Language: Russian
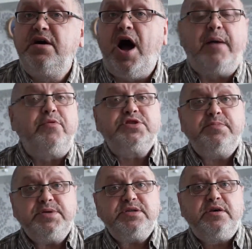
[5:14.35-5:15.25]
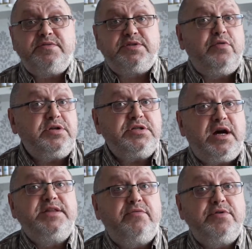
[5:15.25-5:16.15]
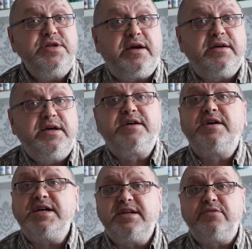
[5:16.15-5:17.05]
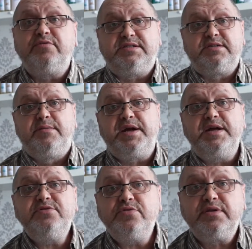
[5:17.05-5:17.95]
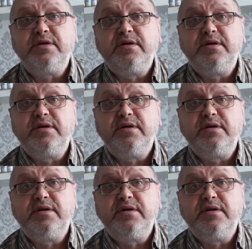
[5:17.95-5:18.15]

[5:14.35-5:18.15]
а может быть и всего лишь одного дня, и кашель у вас пройдет.